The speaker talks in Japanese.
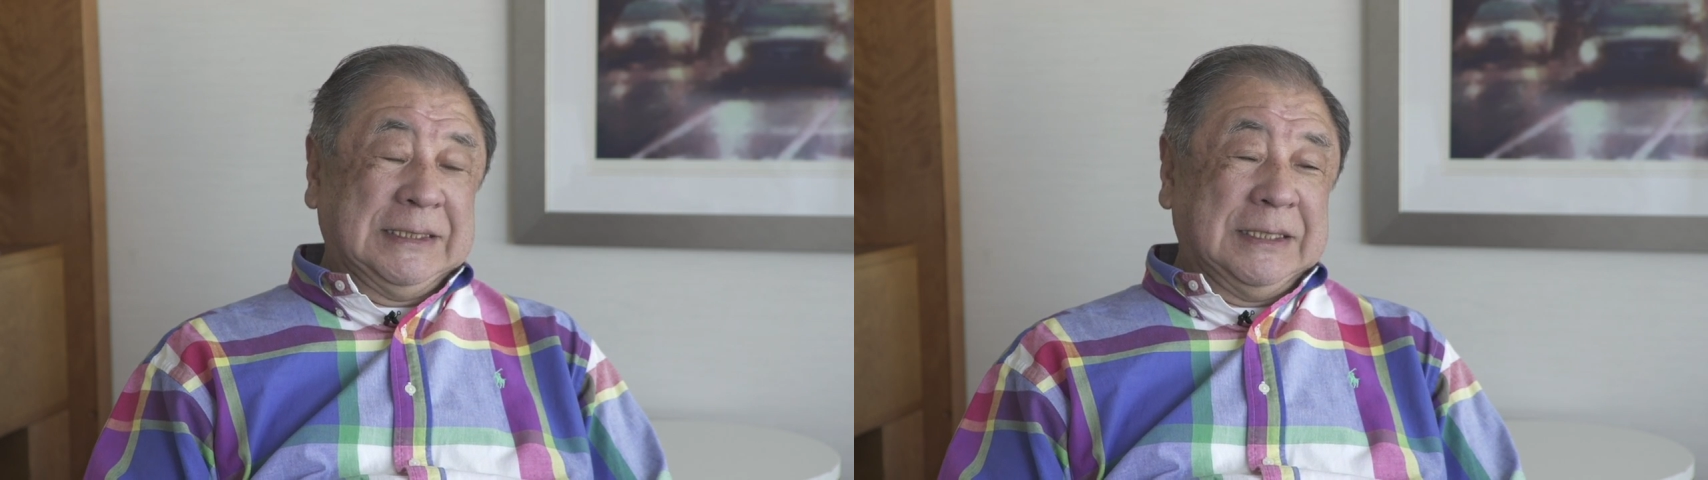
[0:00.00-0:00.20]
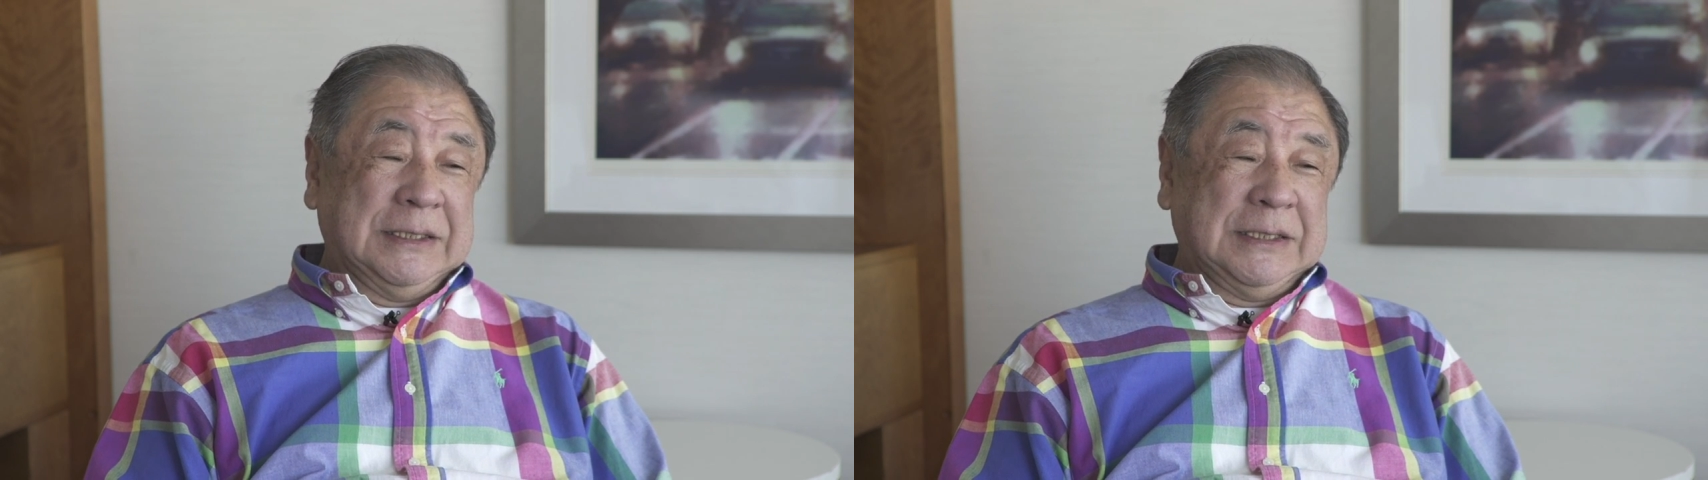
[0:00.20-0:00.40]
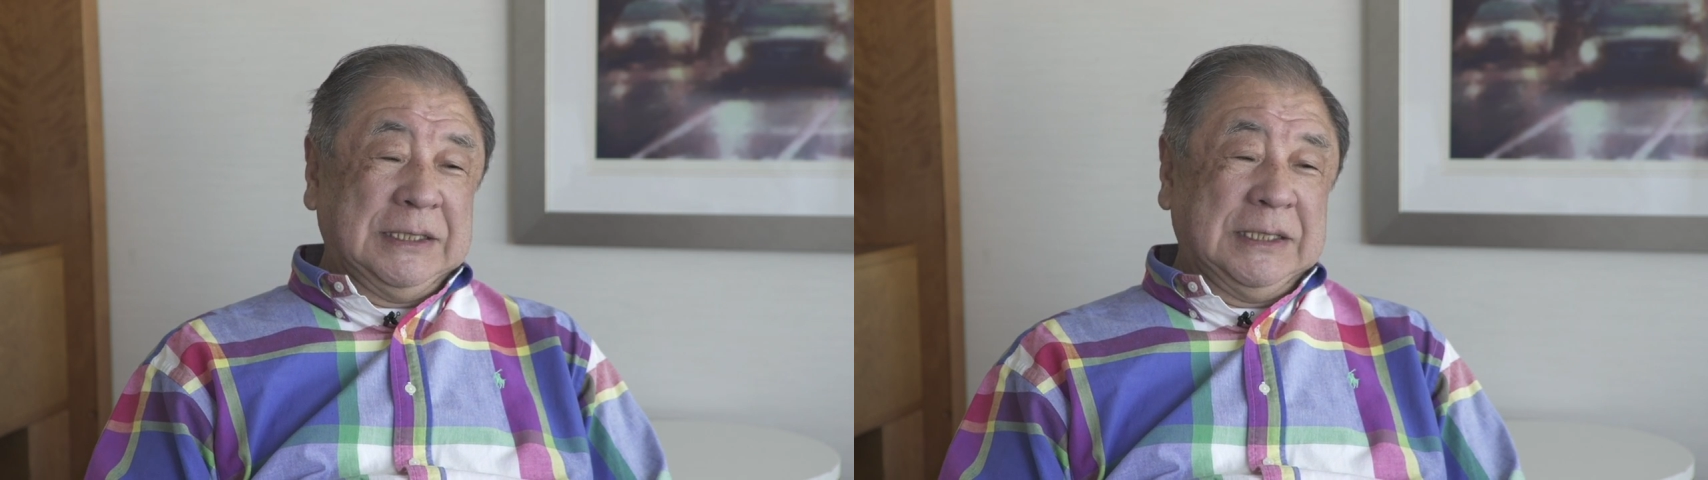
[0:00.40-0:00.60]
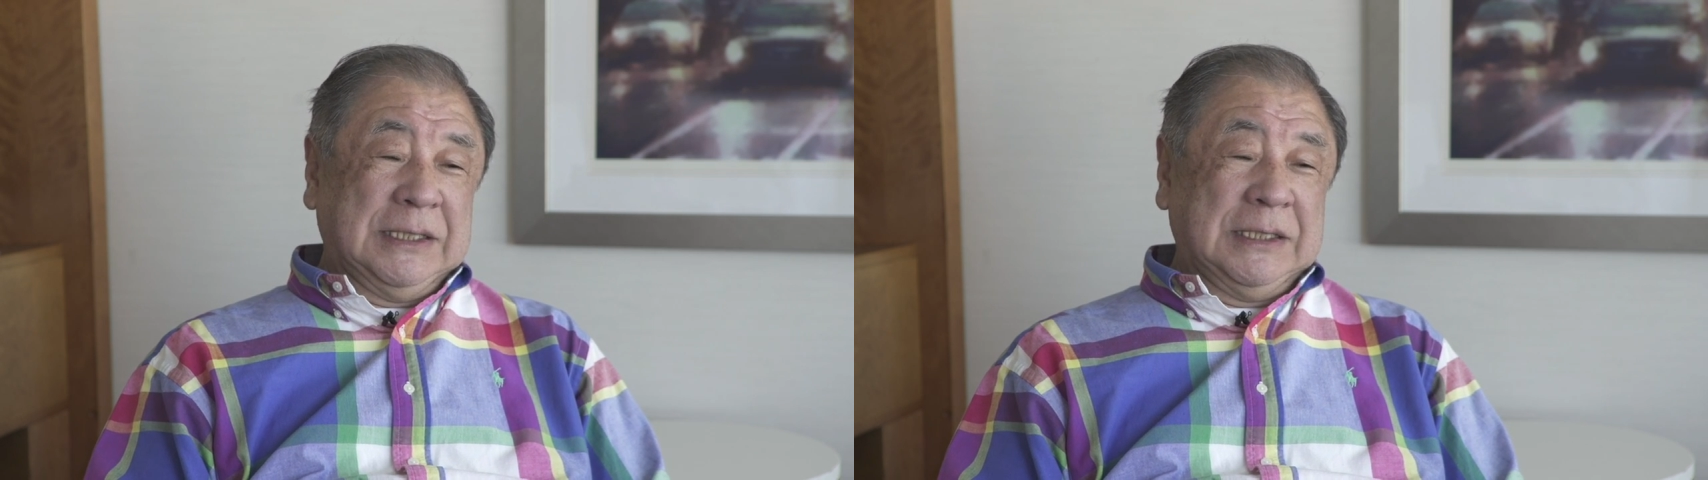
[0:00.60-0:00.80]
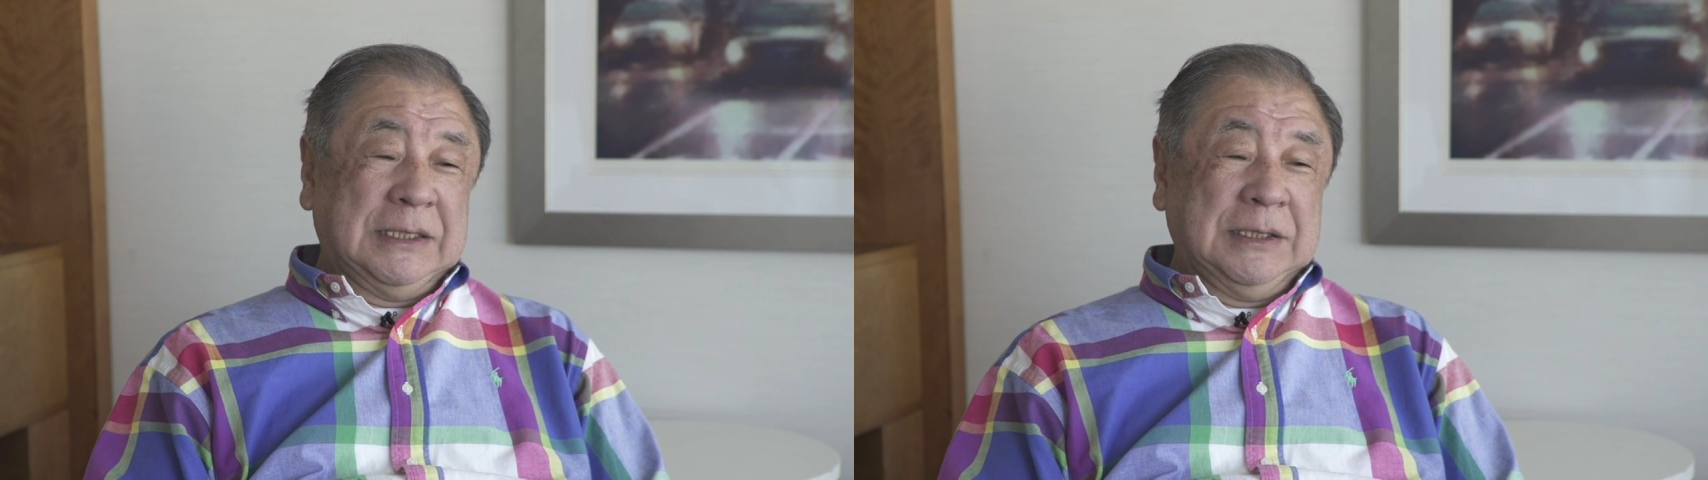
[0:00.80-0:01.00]
だから
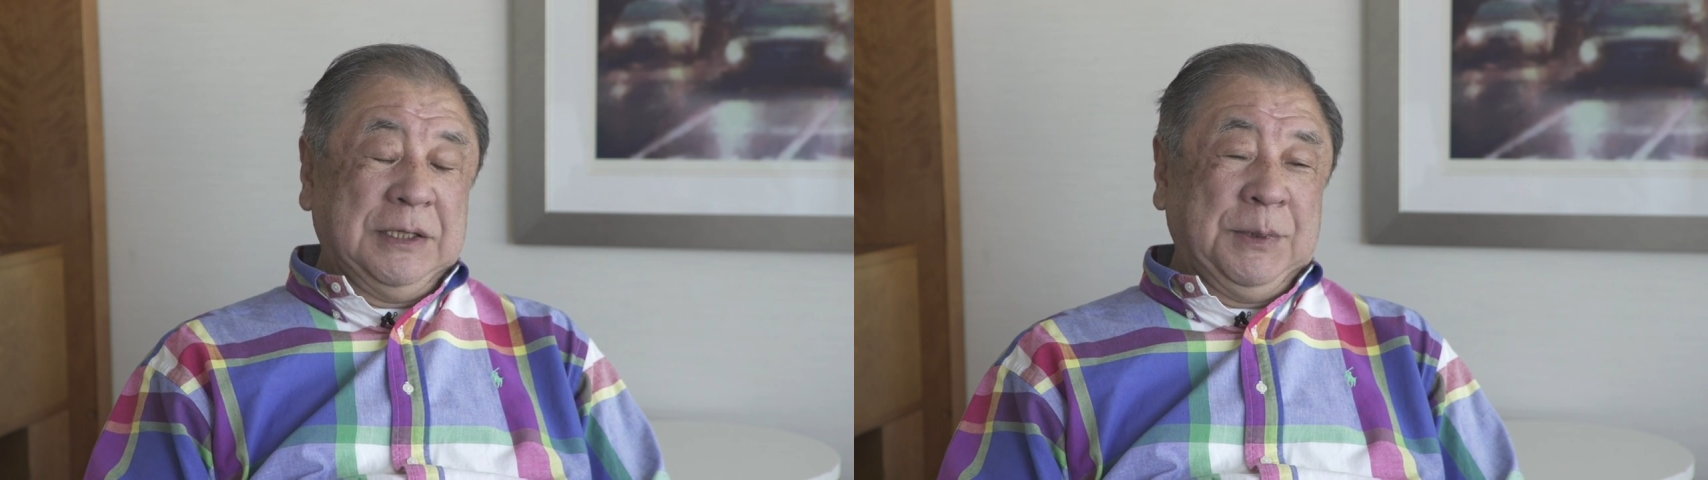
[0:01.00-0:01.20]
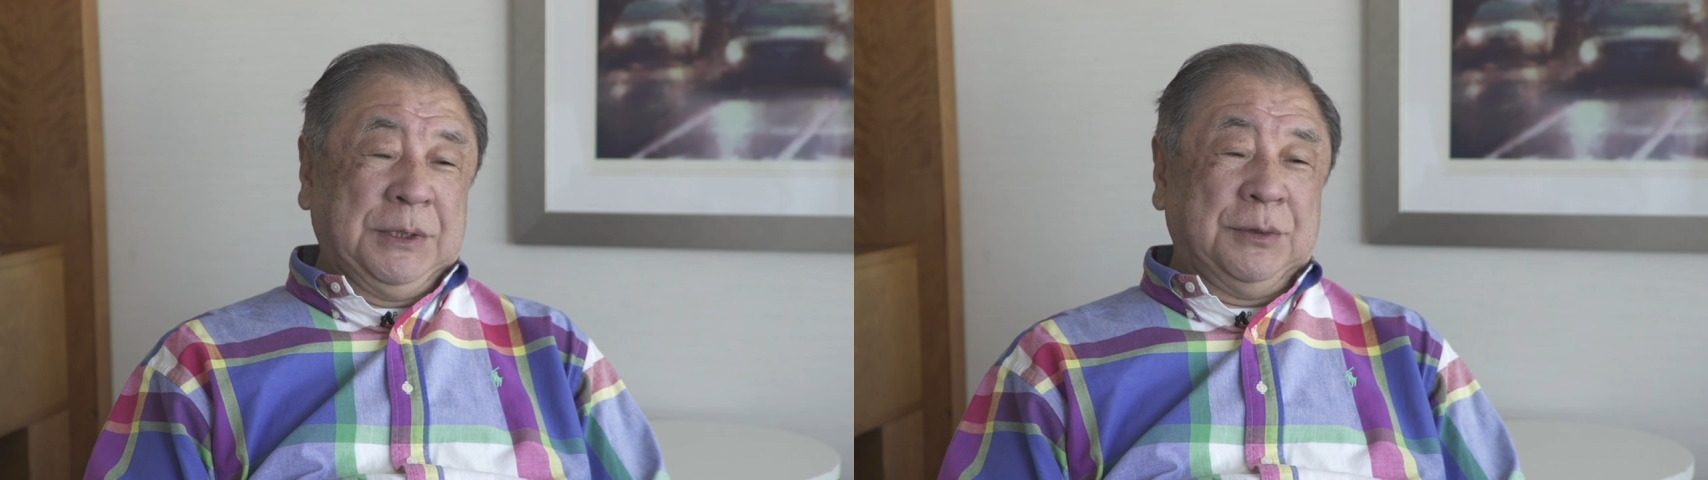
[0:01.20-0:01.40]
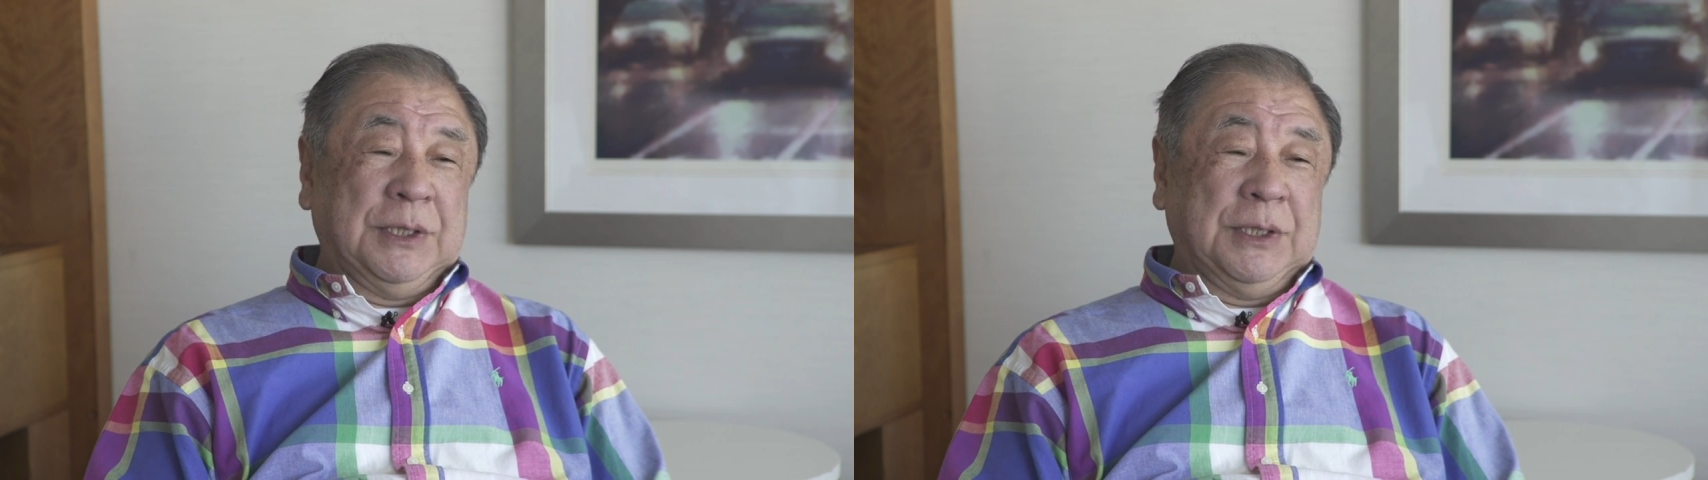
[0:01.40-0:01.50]
イタリア移民と